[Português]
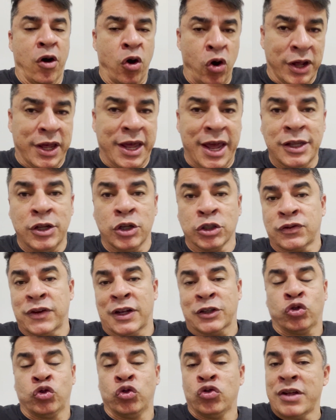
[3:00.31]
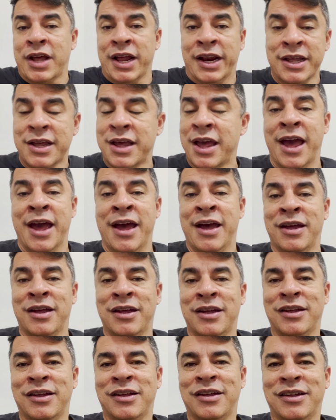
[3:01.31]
OK, Deus faz tudo o que ele quer.